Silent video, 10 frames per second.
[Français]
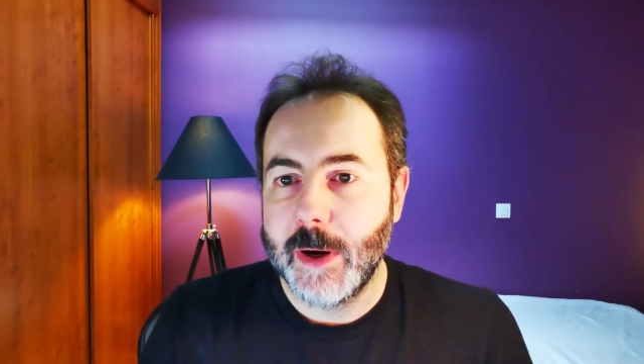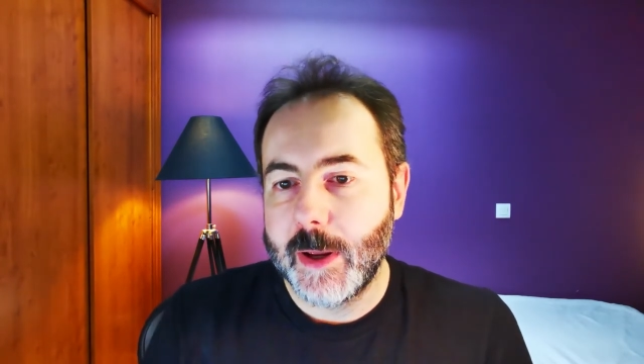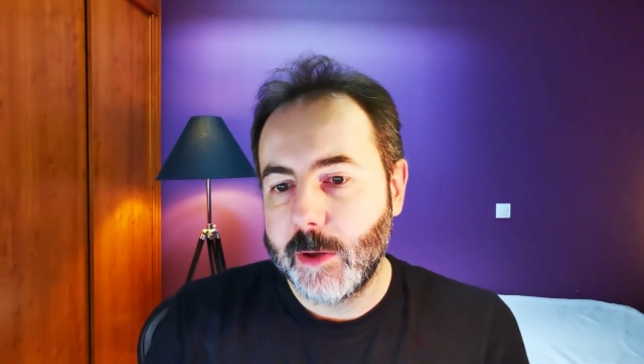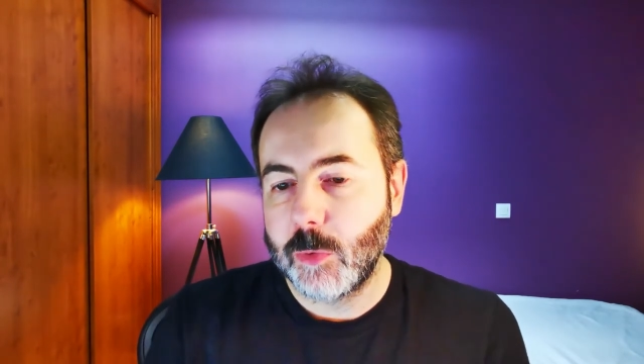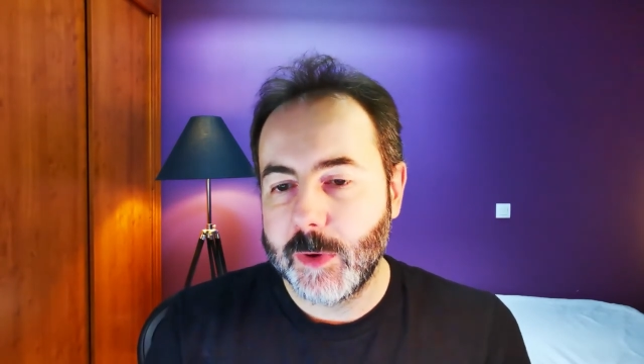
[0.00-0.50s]

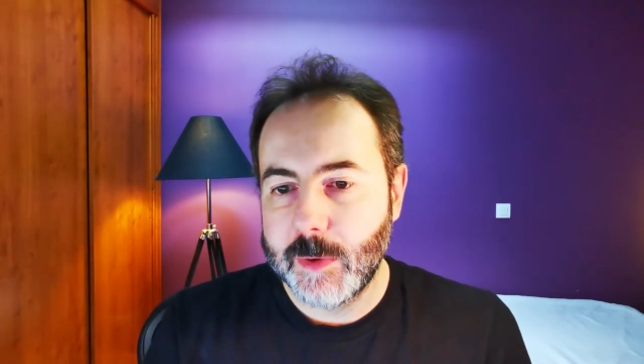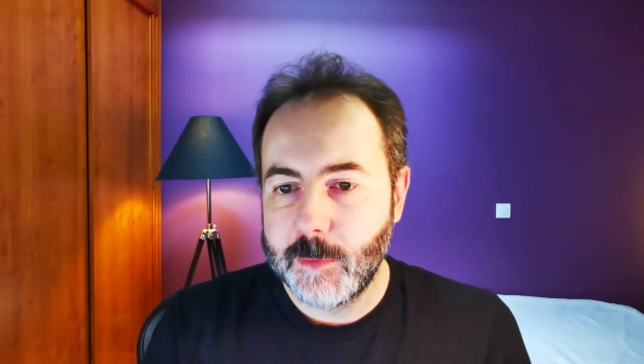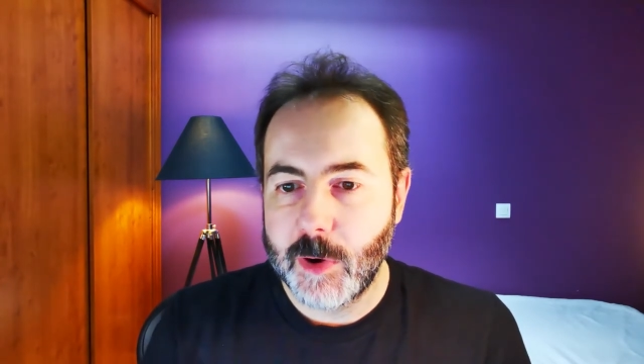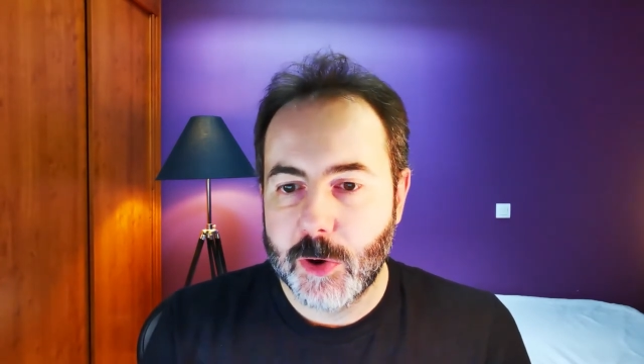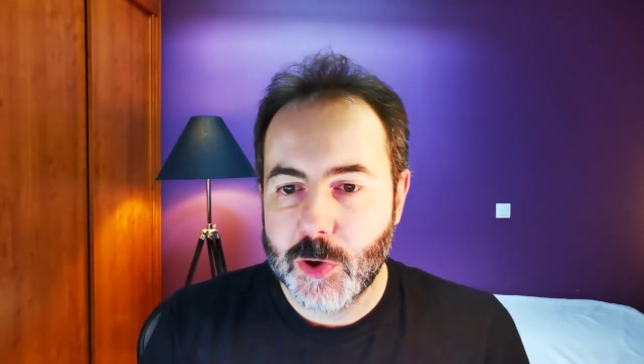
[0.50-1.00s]
La troisième
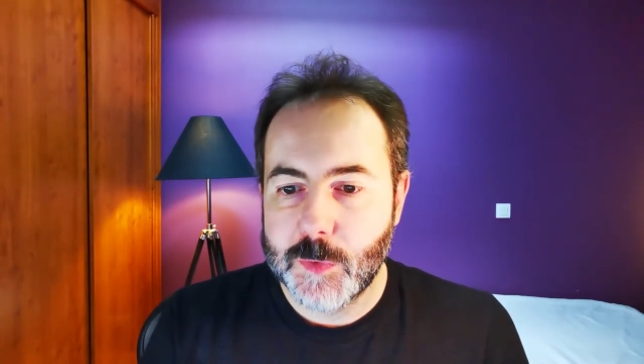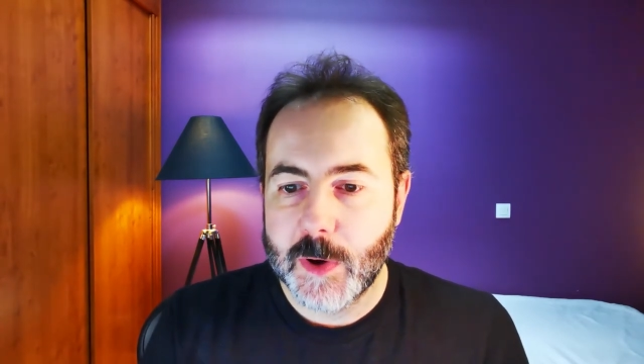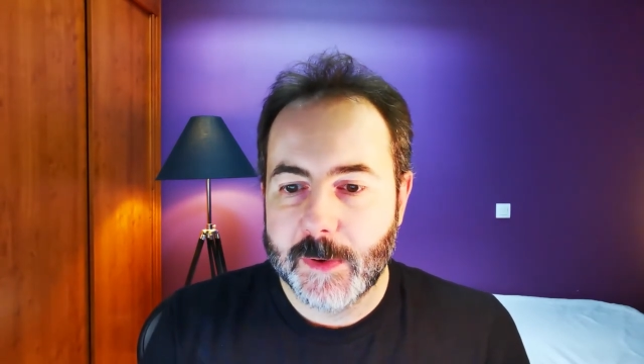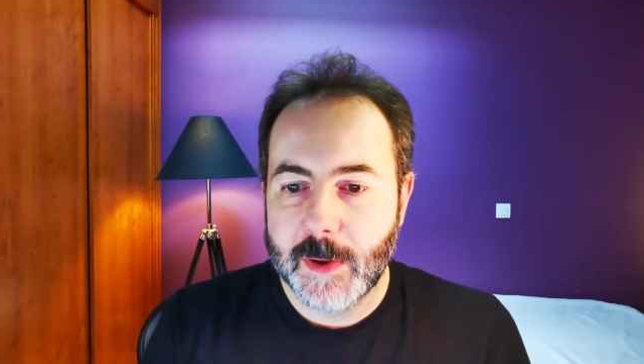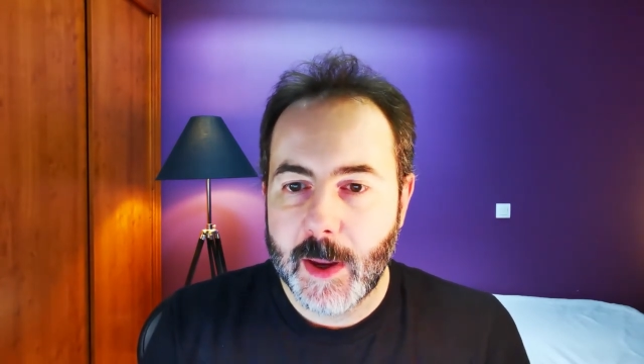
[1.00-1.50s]
voie que je
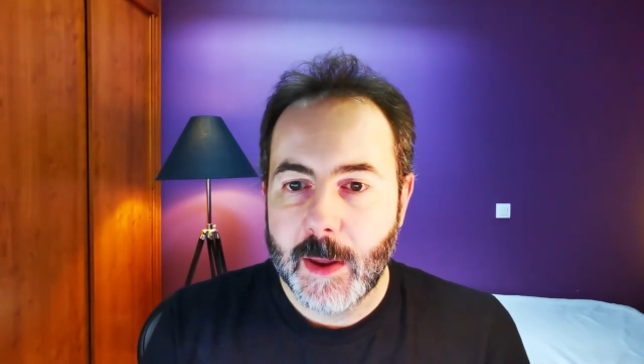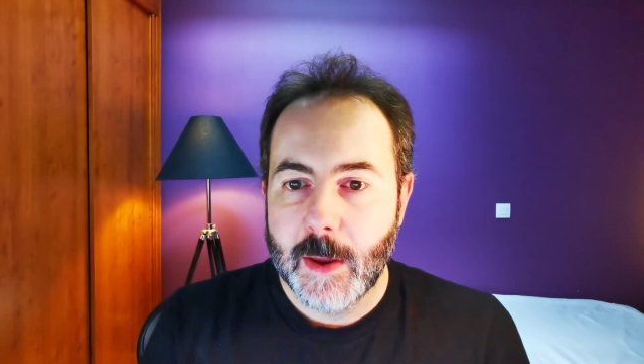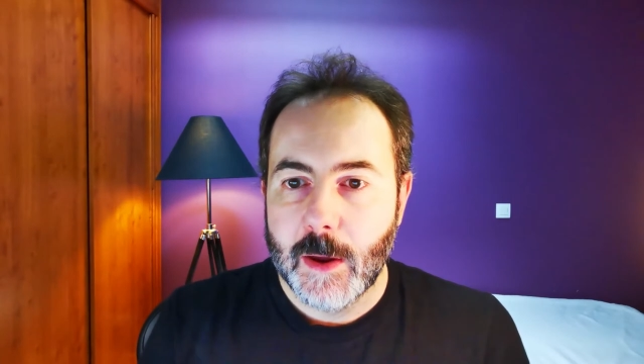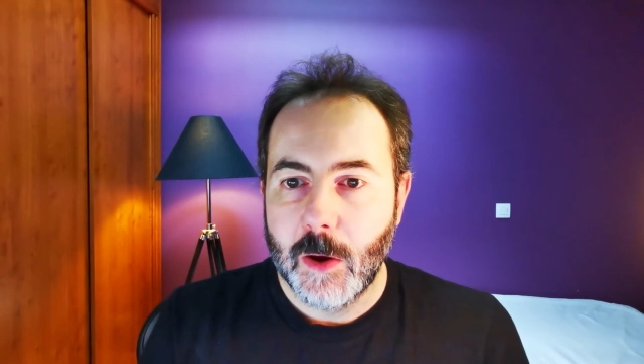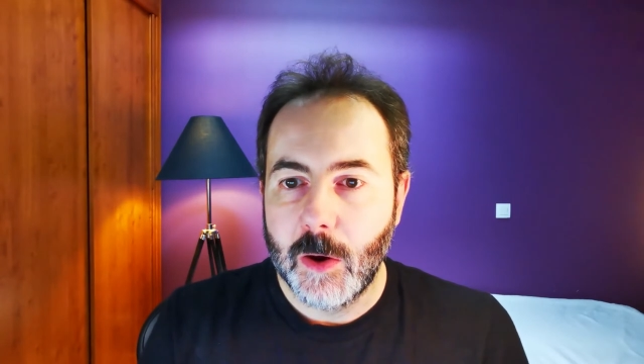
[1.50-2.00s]
vois, c'est
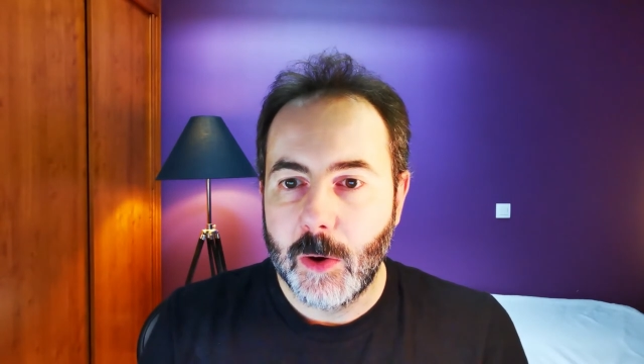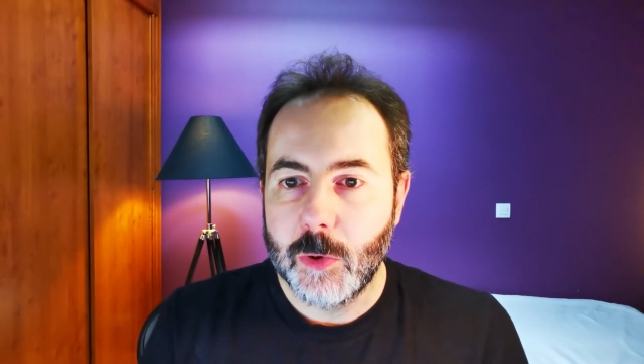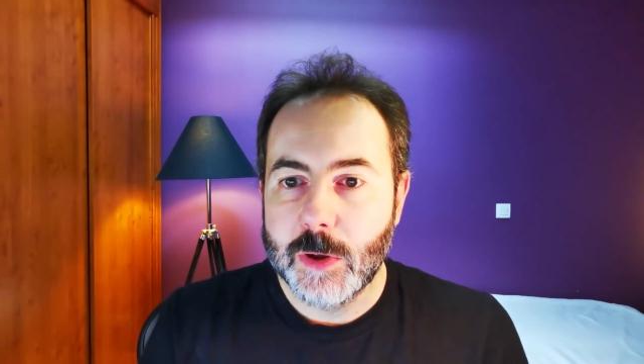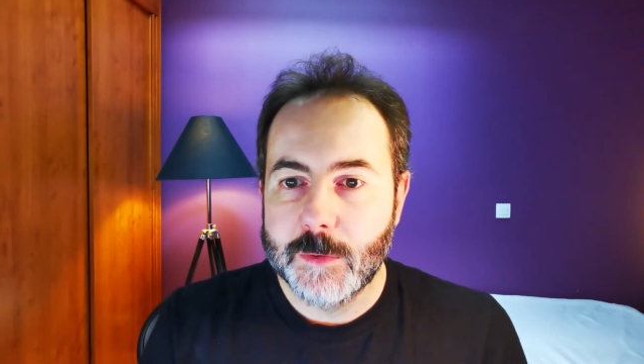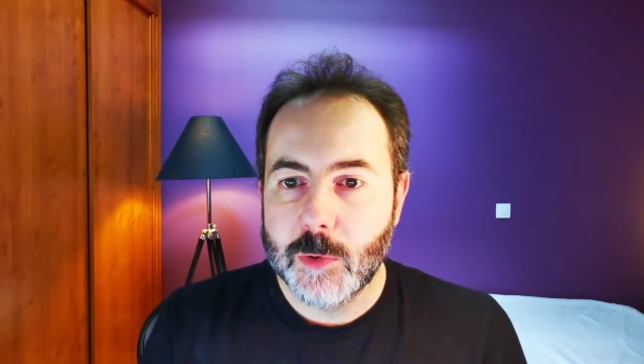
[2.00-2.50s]
euh, au
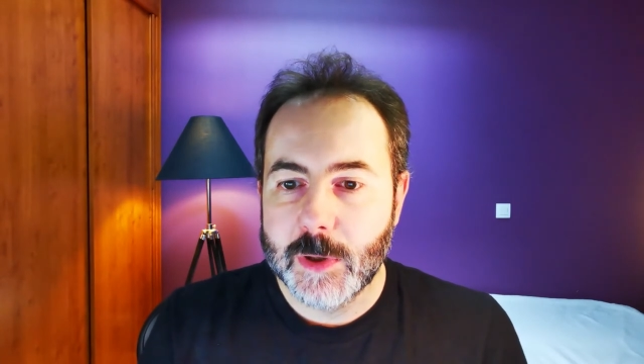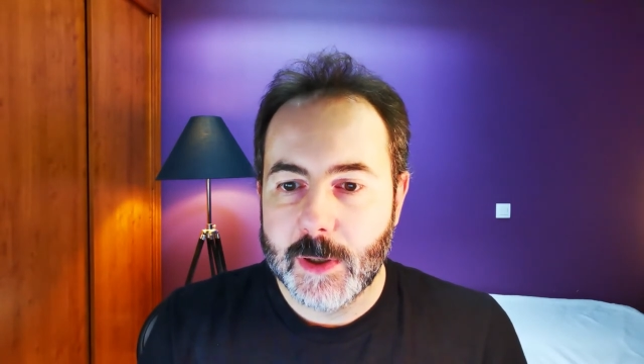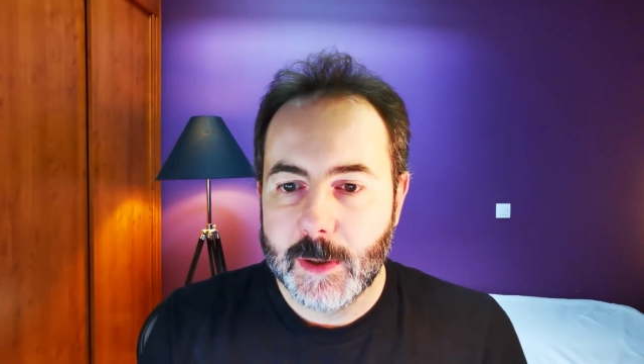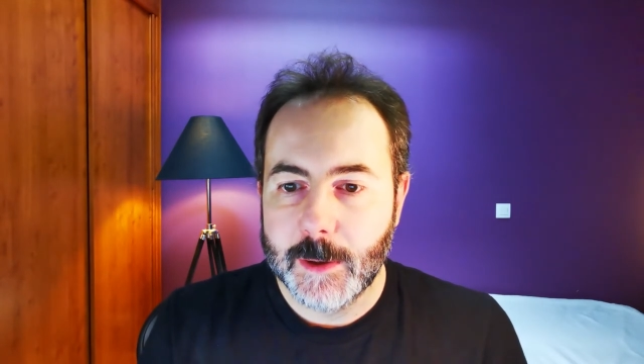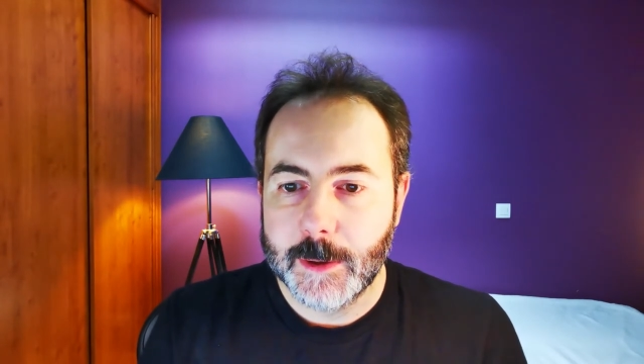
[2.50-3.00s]
niveau
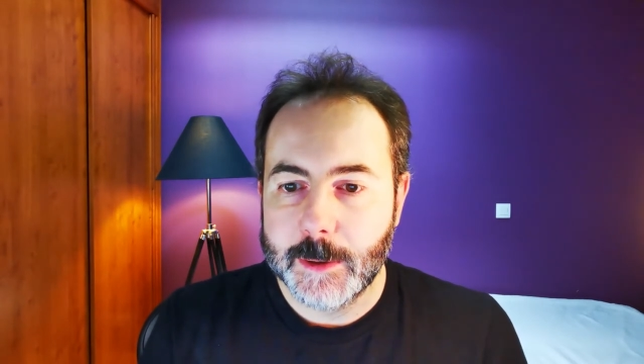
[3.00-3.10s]
des,